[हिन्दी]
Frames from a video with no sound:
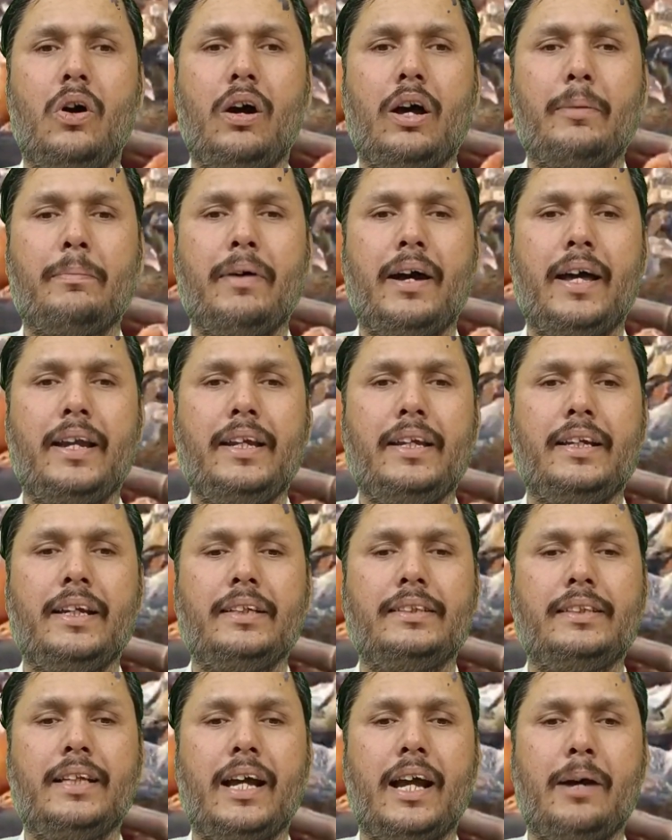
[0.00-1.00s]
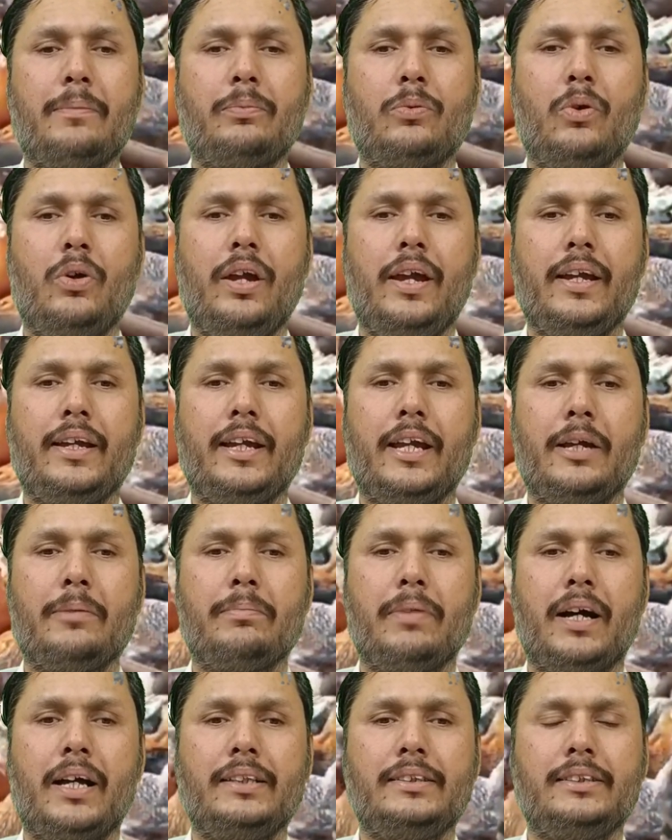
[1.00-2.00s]
और बारीकी से आपको एक
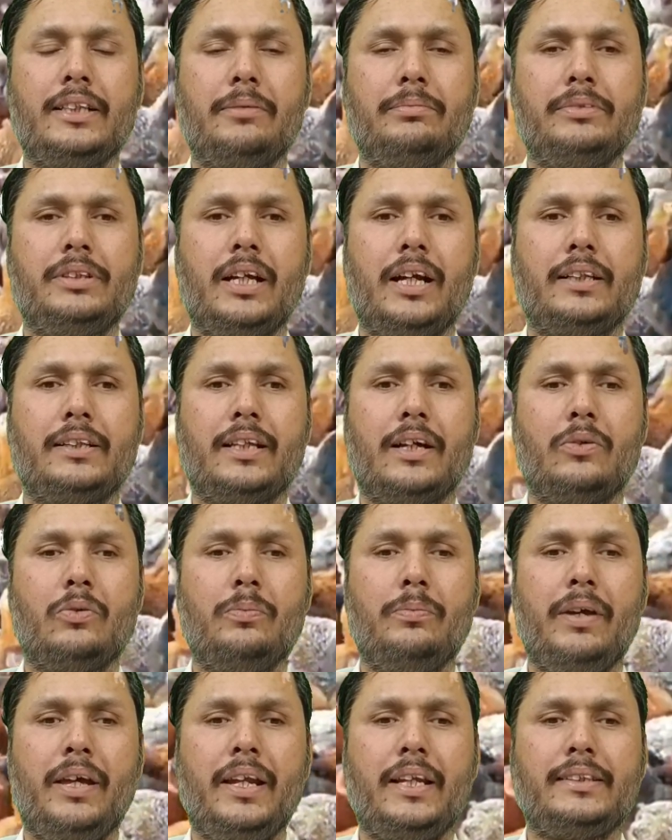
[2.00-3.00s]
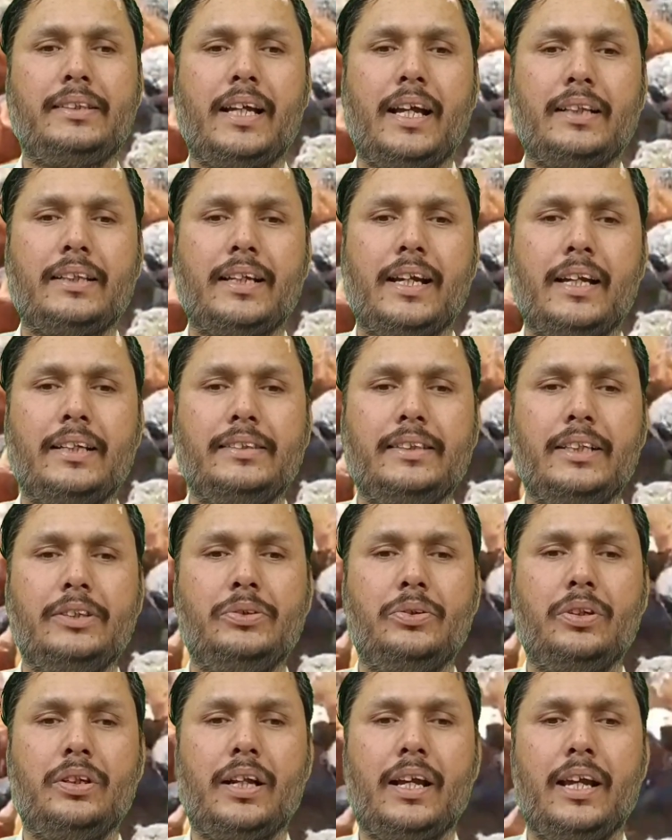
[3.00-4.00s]
एक बात समझाता हूं मेरे साथ कैसे
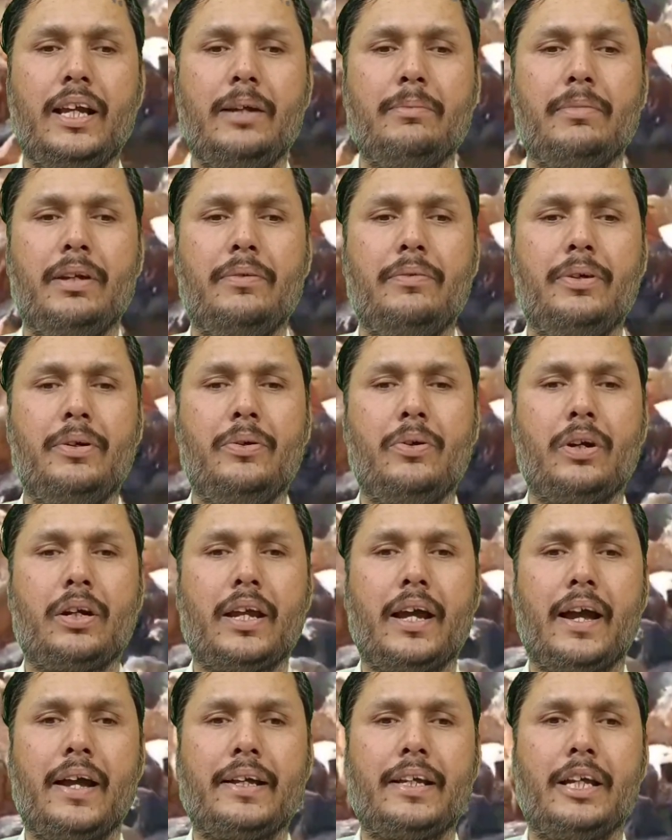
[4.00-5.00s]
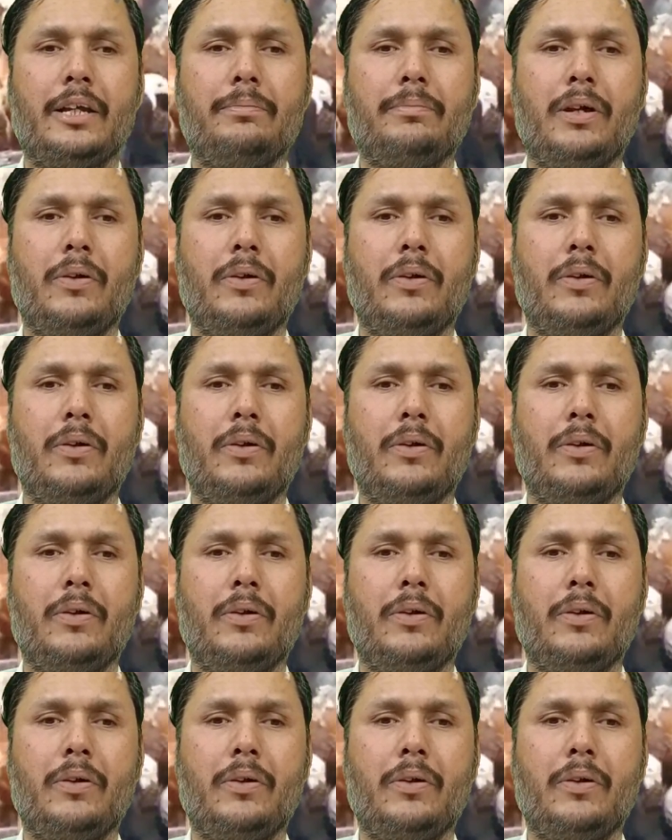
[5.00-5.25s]
जुड़ना है मैं वीडियो के आखिर